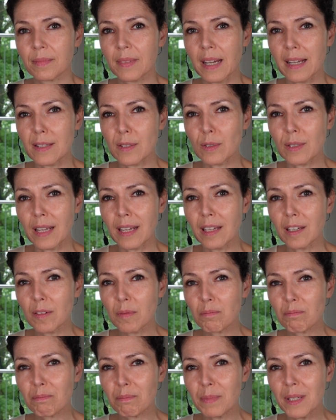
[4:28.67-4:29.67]
Also
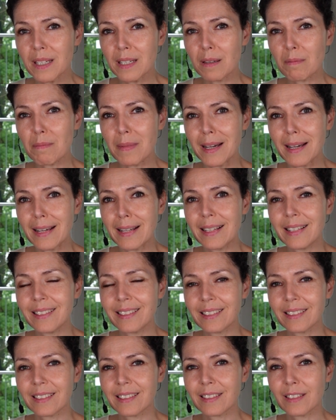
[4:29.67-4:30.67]
denk bitte
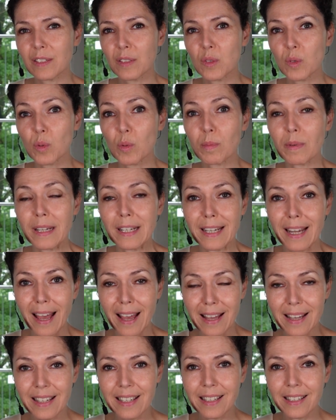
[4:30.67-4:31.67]
mal drüber
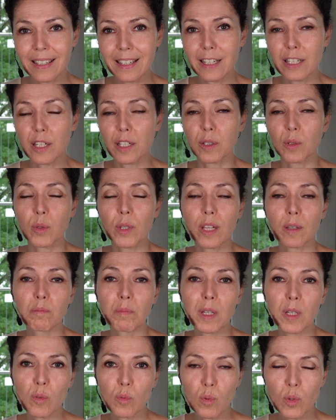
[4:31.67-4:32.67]
nach in einer ruhigen
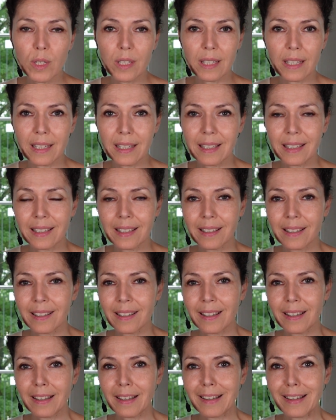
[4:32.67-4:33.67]
Minute
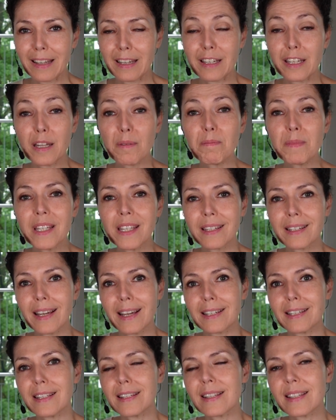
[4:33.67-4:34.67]
nimm dir
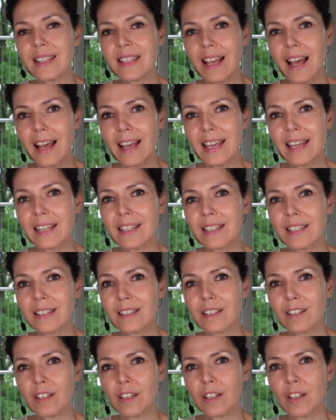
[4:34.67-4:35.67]
da die
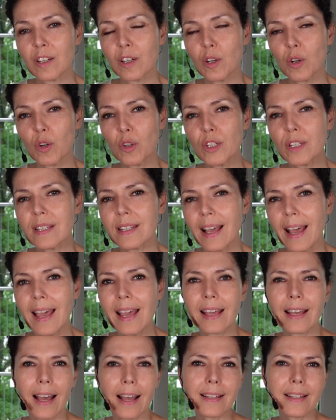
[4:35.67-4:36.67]
Zeit und
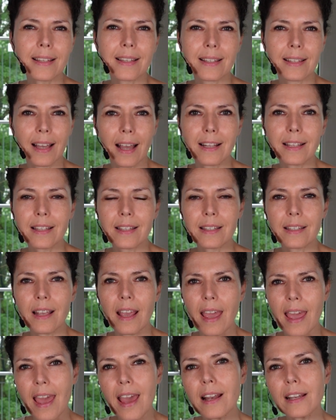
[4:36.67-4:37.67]
sei ganz, ganz
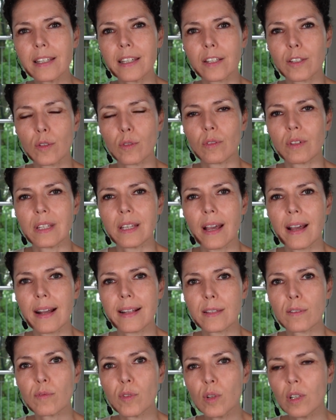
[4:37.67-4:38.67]
ehrlich zu dir.
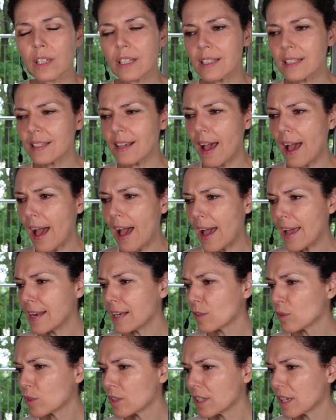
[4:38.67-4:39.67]
Also wirklich
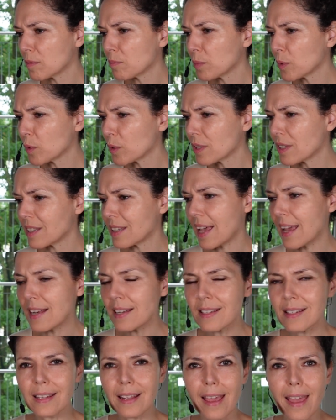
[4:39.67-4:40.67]

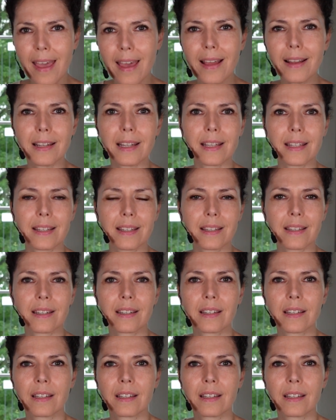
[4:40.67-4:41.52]
100% ehrlich.